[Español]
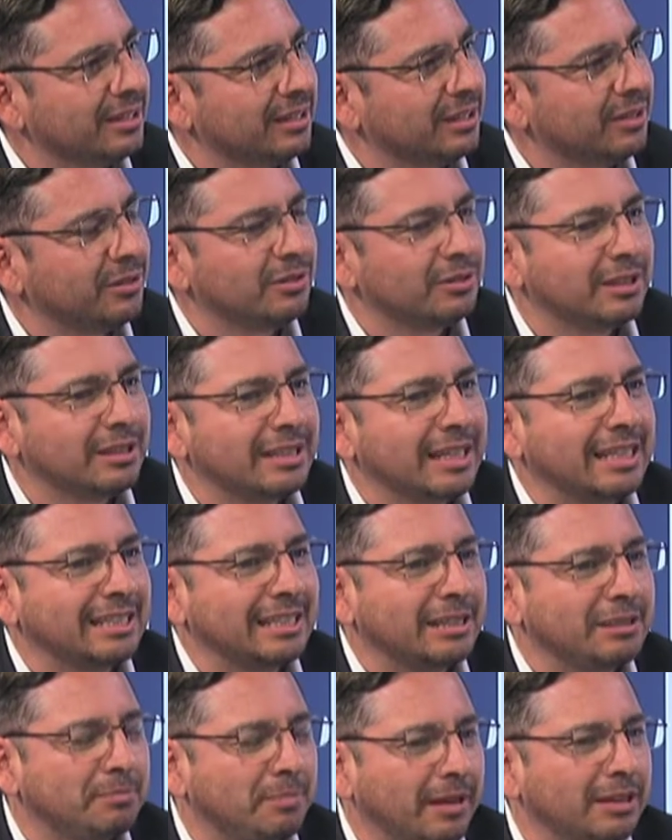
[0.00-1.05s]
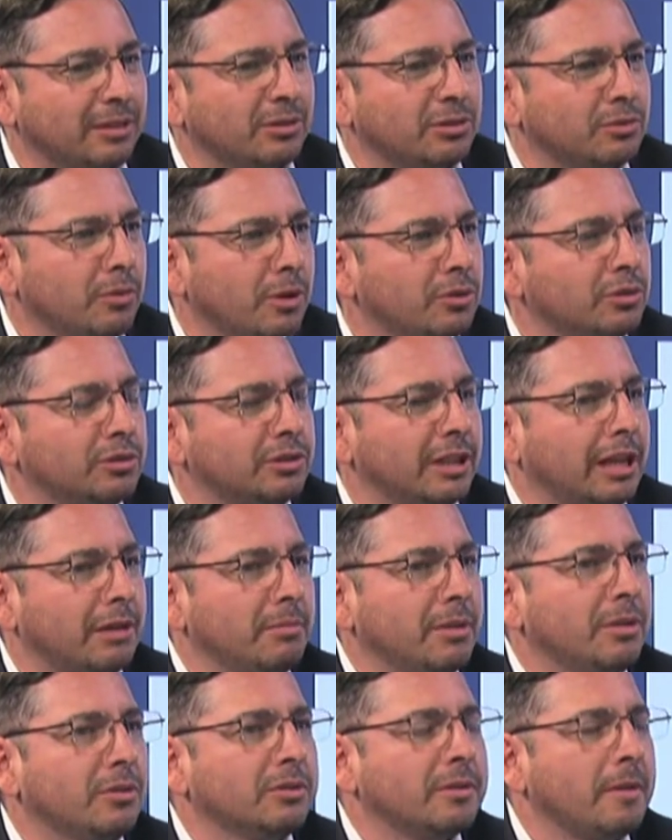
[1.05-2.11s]
Entonces, estas, estos nuevos
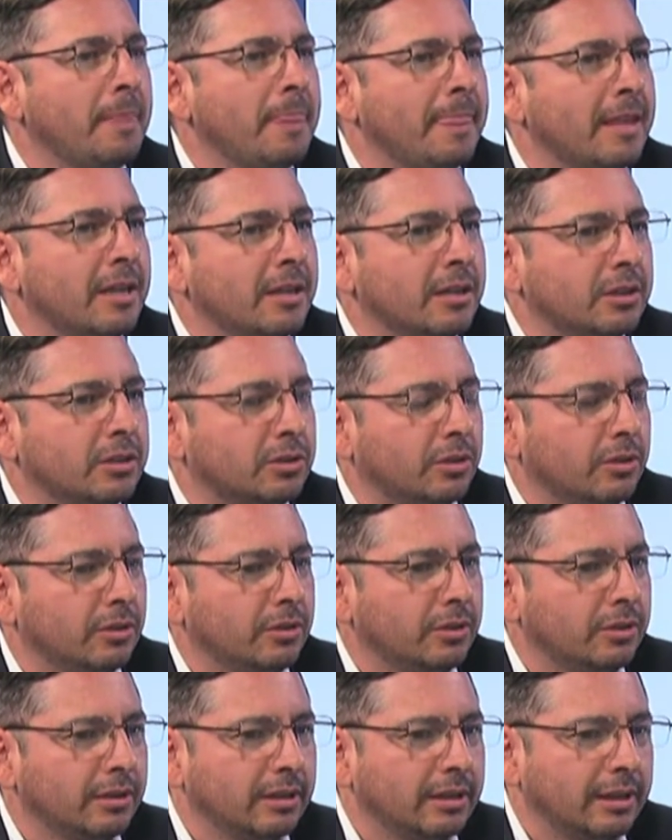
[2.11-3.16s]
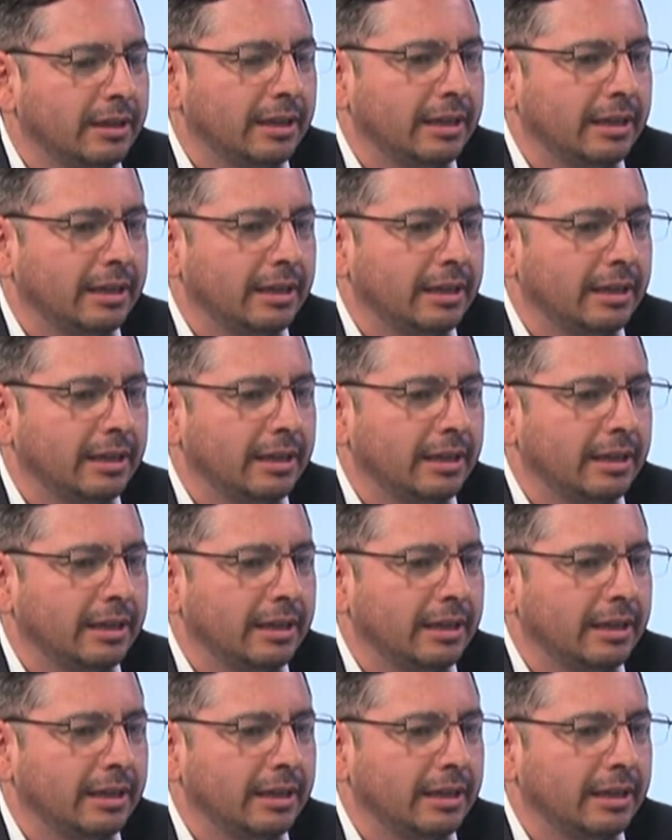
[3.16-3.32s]
términos son